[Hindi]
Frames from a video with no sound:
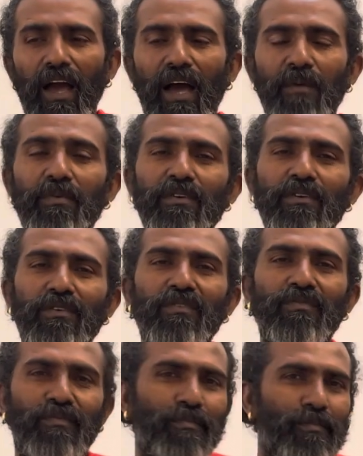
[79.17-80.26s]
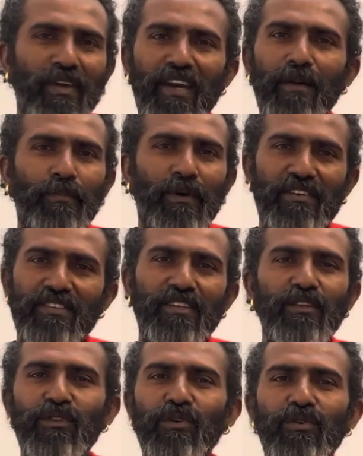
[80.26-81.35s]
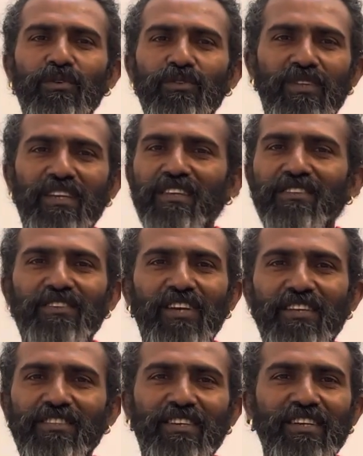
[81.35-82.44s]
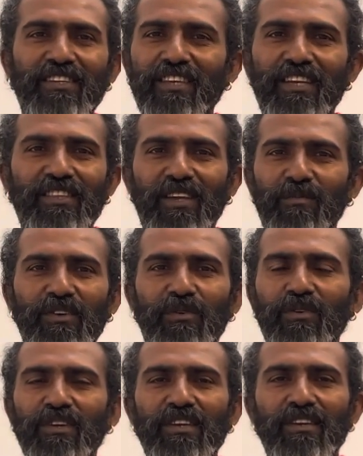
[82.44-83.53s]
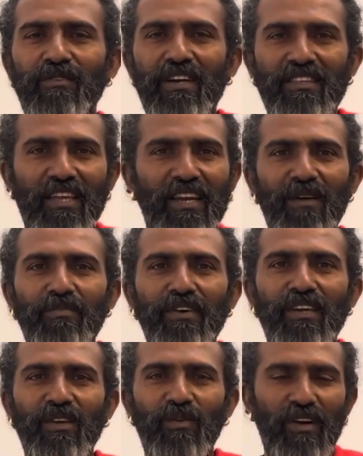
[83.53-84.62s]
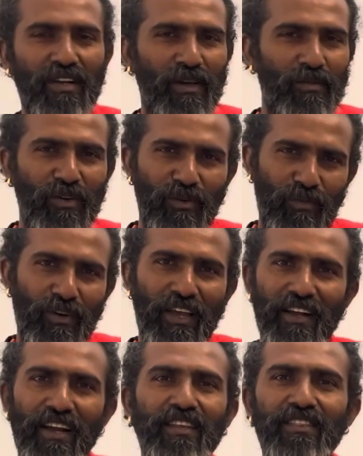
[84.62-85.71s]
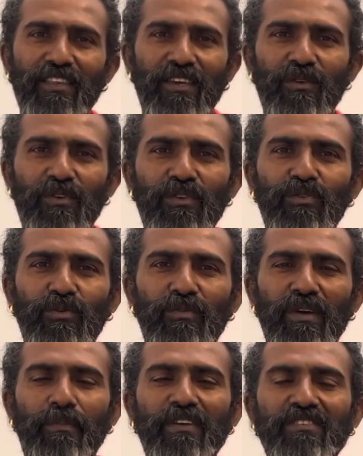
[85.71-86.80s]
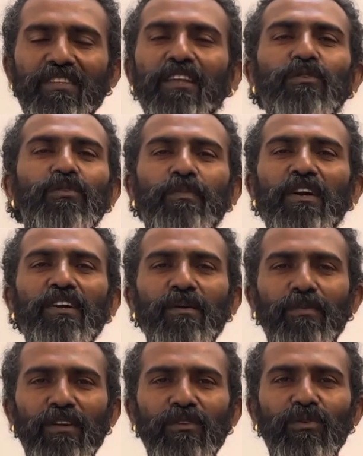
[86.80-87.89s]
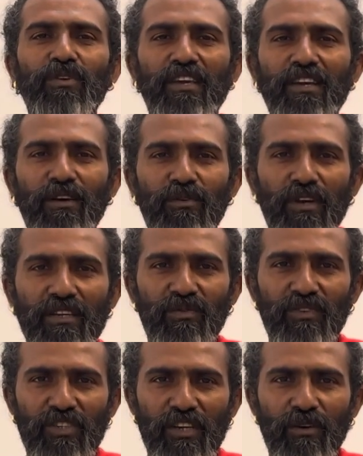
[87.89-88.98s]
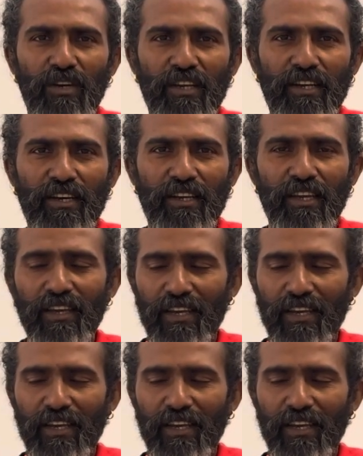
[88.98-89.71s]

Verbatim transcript: अब मेरा पर्सनल तो धीरेन्द्र शास्त्री के साथ कभी कोई वार्तालाप नहीं हुआ कभी कोई मुलाकात नहीं हुई तो मैं पर्सनल उन पर टिप्पणी तो नहीं करूंगा इस विषय को लेकर के